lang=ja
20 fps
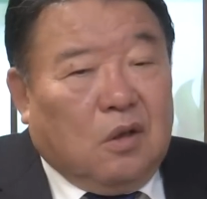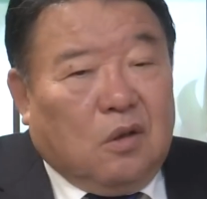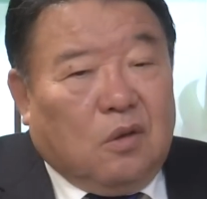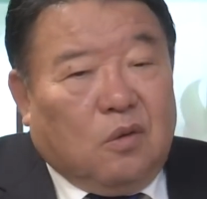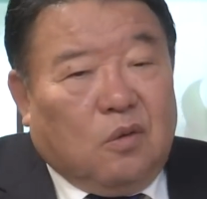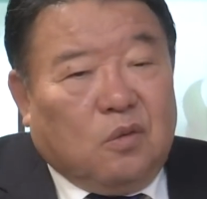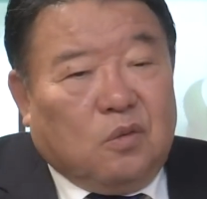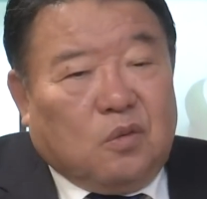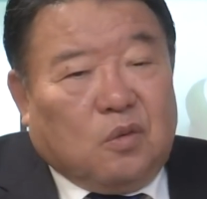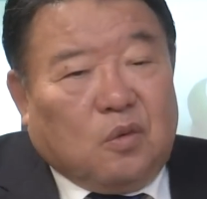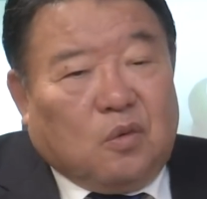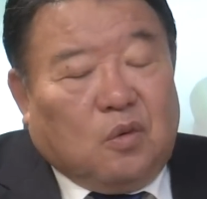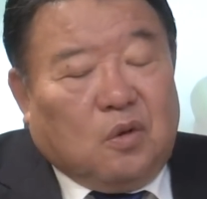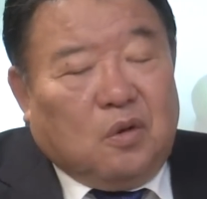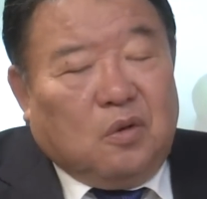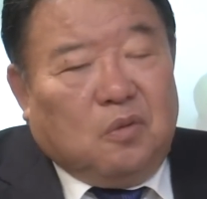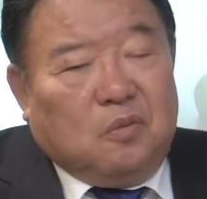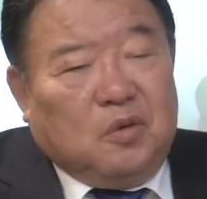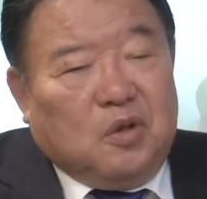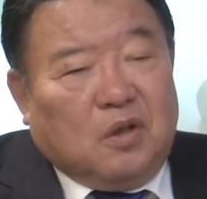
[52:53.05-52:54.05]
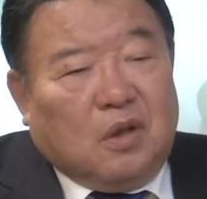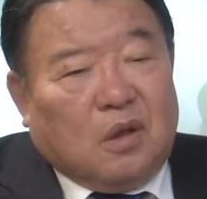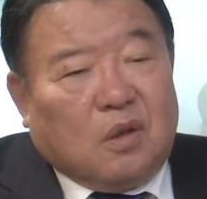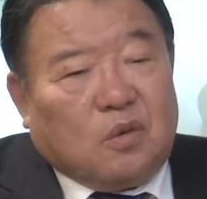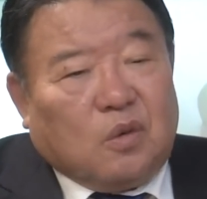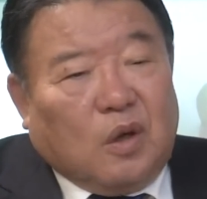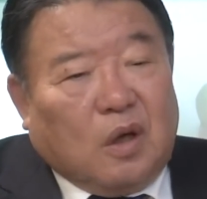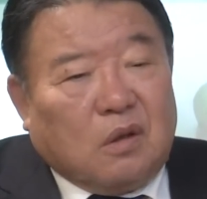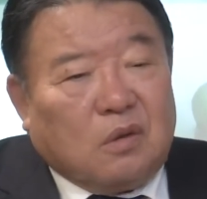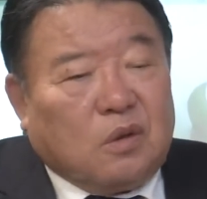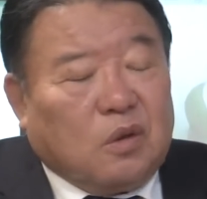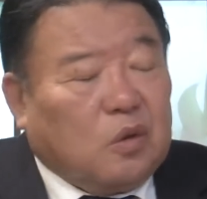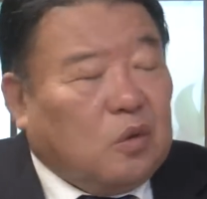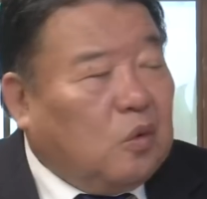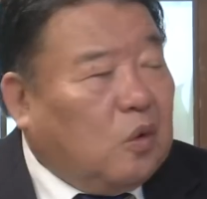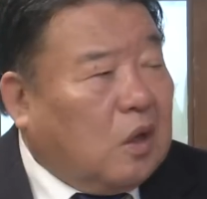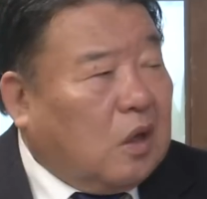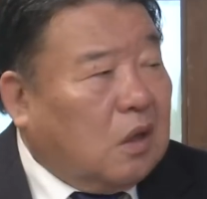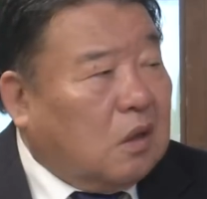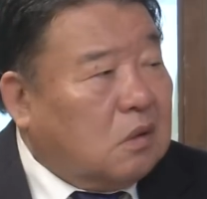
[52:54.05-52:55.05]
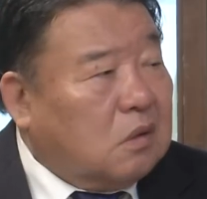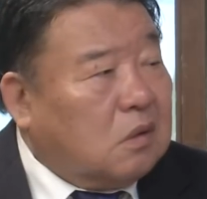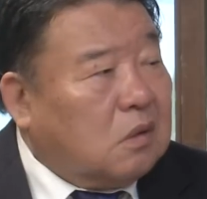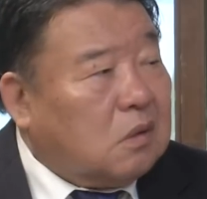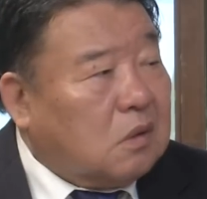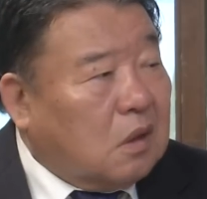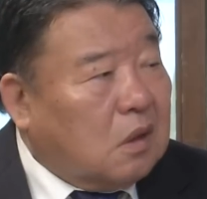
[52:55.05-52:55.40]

本当これを見てるとある程度分かるってね、